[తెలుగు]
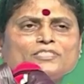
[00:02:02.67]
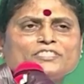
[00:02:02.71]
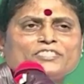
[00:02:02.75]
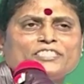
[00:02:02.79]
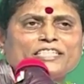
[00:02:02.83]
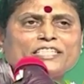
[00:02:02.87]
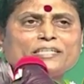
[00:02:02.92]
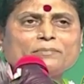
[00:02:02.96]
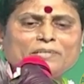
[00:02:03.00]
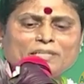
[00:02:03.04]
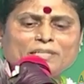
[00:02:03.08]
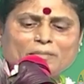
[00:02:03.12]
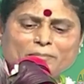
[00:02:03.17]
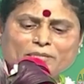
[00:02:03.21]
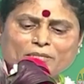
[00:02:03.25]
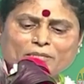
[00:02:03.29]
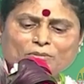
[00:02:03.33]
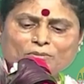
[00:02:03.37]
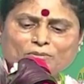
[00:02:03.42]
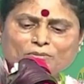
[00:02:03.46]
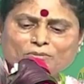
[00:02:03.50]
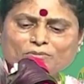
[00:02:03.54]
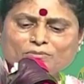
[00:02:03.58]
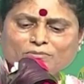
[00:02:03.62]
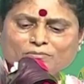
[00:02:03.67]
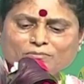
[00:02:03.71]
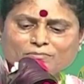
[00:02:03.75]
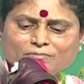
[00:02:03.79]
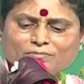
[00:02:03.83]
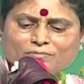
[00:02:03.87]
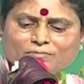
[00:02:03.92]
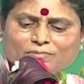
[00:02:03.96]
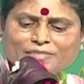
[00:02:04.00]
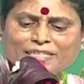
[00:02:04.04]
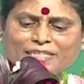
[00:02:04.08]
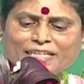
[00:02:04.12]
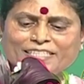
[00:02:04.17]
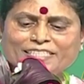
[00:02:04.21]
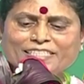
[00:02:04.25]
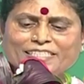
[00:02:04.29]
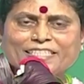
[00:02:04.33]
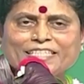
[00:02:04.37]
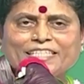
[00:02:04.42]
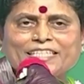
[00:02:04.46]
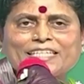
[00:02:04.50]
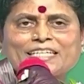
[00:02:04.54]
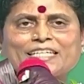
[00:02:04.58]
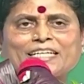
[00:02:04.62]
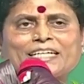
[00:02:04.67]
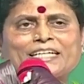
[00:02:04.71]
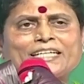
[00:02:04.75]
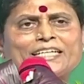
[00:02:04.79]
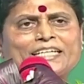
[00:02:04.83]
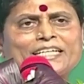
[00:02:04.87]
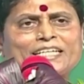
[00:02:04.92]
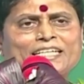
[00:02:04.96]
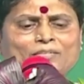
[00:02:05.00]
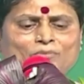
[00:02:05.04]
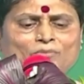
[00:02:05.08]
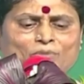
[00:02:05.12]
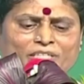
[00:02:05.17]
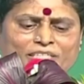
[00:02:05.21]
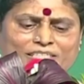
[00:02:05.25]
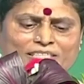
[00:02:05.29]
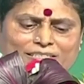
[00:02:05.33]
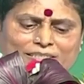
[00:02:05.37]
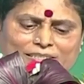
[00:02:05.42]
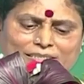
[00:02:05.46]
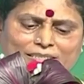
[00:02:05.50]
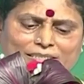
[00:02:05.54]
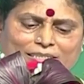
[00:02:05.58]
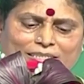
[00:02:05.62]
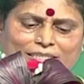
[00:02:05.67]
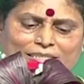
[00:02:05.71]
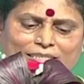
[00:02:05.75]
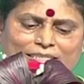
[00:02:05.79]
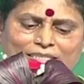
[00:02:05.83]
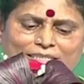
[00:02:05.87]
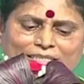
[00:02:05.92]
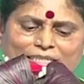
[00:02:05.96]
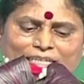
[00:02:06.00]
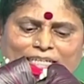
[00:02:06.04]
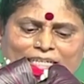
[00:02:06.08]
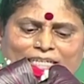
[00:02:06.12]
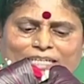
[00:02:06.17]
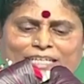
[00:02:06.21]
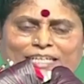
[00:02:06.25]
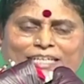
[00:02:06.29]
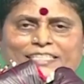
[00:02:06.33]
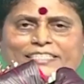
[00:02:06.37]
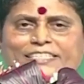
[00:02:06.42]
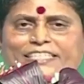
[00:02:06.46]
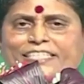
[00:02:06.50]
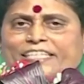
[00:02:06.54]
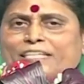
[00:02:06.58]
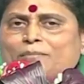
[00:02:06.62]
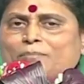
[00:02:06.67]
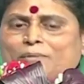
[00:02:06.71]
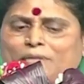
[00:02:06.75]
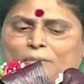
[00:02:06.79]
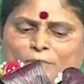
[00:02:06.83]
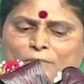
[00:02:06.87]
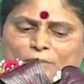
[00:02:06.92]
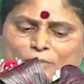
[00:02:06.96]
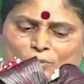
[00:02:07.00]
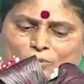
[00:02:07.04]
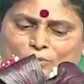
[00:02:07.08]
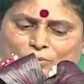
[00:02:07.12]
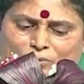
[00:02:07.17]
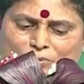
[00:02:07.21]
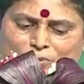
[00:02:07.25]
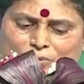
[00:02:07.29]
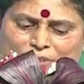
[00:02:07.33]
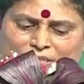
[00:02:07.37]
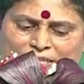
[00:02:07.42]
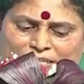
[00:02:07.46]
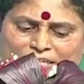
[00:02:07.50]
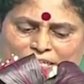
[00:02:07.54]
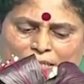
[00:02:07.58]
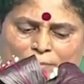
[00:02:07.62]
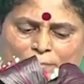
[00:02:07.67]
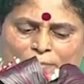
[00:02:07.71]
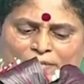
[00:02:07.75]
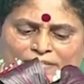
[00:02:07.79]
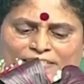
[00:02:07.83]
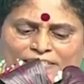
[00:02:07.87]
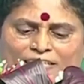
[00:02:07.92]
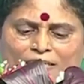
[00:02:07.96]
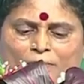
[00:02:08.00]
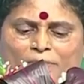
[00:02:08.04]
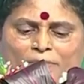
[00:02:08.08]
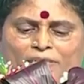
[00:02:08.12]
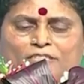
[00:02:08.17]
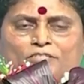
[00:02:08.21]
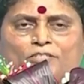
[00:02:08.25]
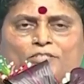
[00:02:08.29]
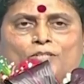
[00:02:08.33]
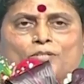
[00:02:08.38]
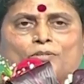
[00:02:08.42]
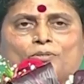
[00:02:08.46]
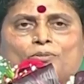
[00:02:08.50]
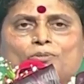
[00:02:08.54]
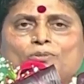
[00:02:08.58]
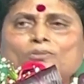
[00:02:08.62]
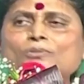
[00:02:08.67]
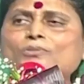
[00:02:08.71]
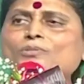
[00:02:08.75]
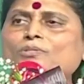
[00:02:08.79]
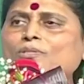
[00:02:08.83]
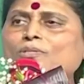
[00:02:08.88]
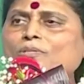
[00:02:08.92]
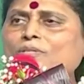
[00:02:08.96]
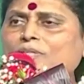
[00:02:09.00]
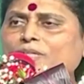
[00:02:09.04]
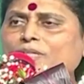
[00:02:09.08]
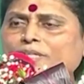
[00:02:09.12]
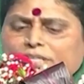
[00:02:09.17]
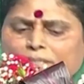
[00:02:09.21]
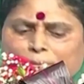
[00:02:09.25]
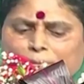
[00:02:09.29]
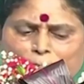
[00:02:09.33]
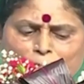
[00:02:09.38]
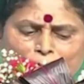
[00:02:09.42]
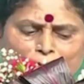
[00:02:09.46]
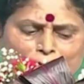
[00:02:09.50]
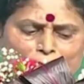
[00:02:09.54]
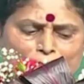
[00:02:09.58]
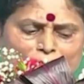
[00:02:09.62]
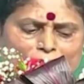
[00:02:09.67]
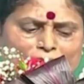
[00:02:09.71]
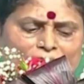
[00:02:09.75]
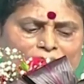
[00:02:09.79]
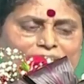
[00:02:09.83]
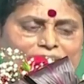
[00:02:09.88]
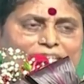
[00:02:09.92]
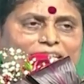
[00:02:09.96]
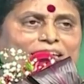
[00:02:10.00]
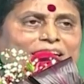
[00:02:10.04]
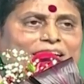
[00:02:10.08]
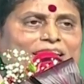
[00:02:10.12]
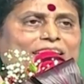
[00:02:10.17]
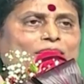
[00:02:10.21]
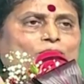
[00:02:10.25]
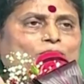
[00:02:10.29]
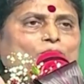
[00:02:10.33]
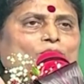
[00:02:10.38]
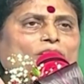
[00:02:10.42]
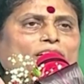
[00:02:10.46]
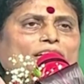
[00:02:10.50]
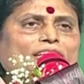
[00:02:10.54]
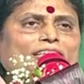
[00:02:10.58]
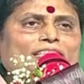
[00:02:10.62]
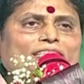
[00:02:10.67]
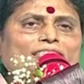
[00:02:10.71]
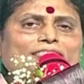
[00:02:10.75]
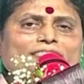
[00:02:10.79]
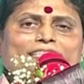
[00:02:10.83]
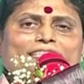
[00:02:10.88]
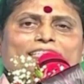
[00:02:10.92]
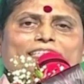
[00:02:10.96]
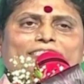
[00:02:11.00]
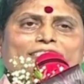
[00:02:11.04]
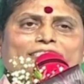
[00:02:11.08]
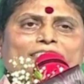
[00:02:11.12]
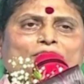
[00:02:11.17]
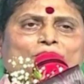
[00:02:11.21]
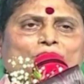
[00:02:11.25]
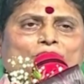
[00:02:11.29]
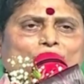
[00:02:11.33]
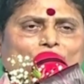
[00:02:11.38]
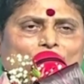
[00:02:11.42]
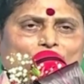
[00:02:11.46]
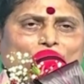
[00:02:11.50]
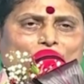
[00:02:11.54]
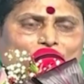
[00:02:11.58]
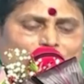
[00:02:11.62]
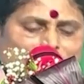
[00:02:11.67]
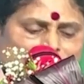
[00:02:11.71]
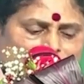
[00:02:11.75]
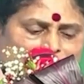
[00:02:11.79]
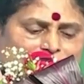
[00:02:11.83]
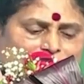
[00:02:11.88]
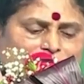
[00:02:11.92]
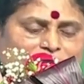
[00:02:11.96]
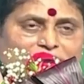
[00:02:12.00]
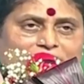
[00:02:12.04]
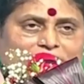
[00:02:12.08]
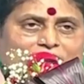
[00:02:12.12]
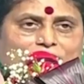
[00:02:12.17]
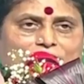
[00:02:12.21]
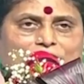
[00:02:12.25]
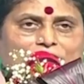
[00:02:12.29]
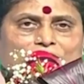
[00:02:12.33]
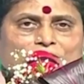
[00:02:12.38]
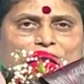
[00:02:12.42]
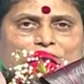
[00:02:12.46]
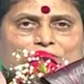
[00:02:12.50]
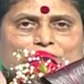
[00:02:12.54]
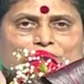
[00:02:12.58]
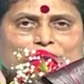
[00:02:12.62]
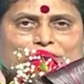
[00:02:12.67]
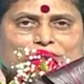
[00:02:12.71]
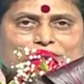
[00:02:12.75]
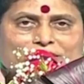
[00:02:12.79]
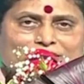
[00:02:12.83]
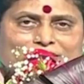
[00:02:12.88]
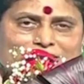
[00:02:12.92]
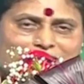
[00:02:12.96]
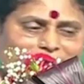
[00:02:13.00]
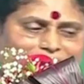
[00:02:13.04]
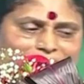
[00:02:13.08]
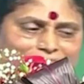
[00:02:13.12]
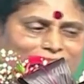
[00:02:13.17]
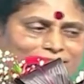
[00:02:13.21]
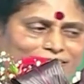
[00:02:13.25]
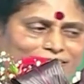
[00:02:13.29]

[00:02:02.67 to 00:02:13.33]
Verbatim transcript: షర్మిలమ్మకు రాజకీయంగా అండగా ఉన్న తల్లిగా జగన్ బాబుకు ఇక్కడ ప్రజల మనసులకు ఎప్పుడూ దగ్గరగానే ఉంటానని తెలియజేస్తూ సెలవు తీసుకుంటున్నాను